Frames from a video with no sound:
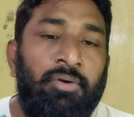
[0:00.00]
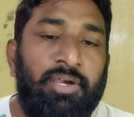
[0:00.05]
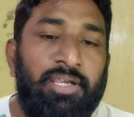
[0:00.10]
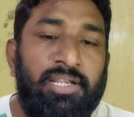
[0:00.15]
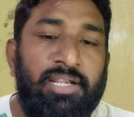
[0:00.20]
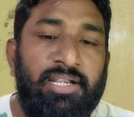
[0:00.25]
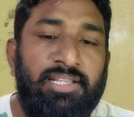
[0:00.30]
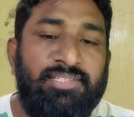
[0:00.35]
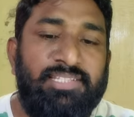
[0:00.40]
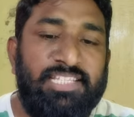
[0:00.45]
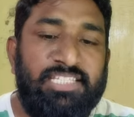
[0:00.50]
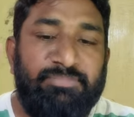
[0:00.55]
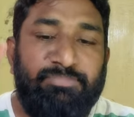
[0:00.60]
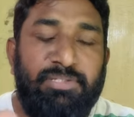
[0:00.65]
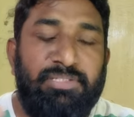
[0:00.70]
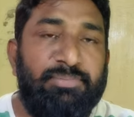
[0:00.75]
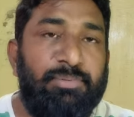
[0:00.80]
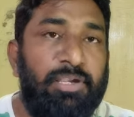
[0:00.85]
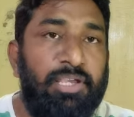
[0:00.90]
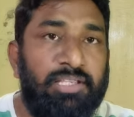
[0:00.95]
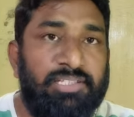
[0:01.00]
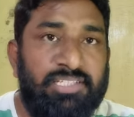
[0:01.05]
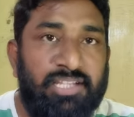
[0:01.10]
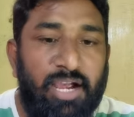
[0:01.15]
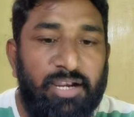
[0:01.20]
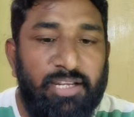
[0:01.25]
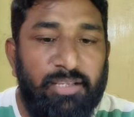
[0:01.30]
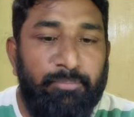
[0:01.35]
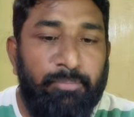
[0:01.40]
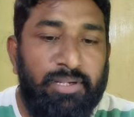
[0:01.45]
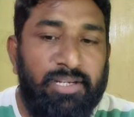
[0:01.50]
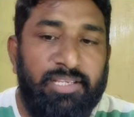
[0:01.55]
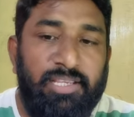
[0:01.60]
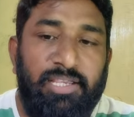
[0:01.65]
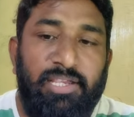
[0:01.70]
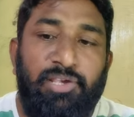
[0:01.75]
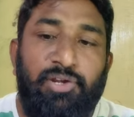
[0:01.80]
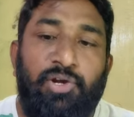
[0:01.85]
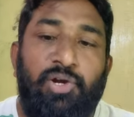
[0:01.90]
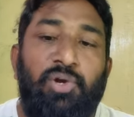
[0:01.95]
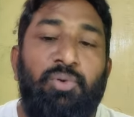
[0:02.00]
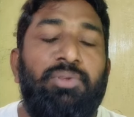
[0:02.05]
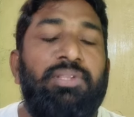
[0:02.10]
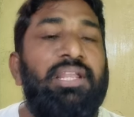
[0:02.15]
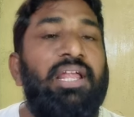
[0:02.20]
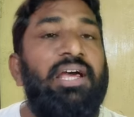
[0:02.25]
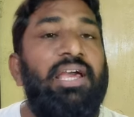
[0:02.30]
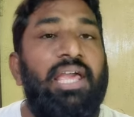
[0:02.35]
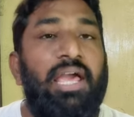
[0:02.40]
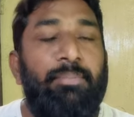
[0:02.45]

ఓకేనండి సిక్స్ మంత్స్ స్టార్టింగ్ మనకి రెండు వందల